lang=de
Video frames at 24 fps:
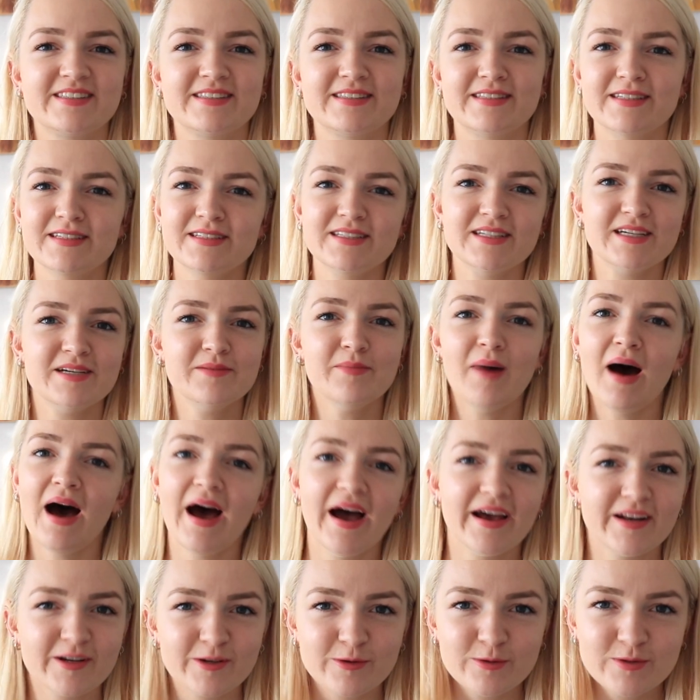sind immer
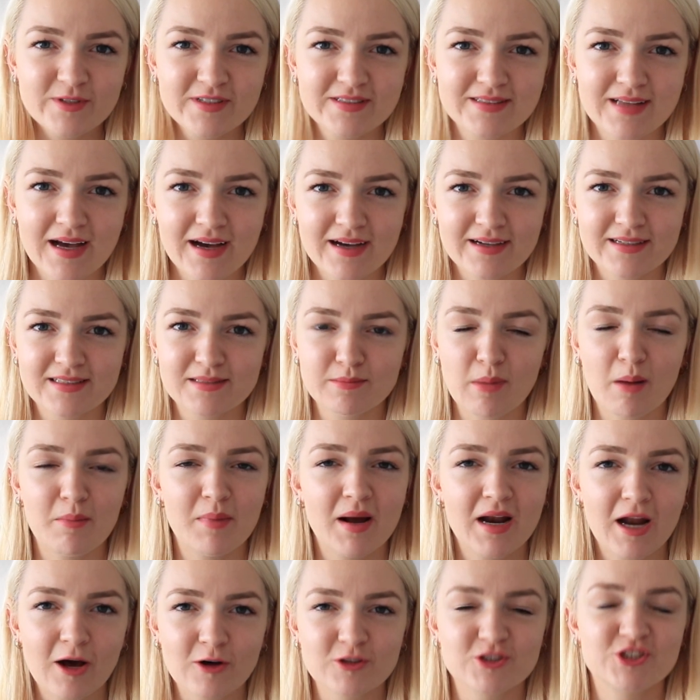eine gute Sache, die man
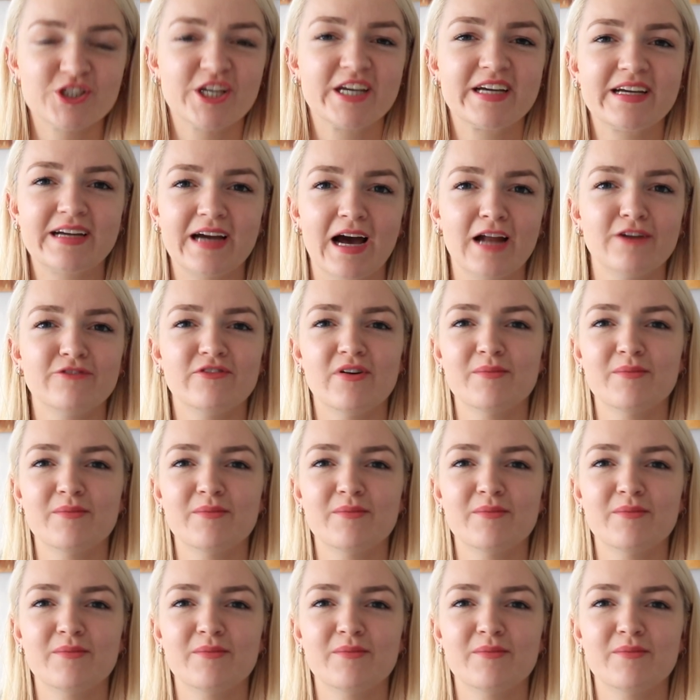mal auschecken kann,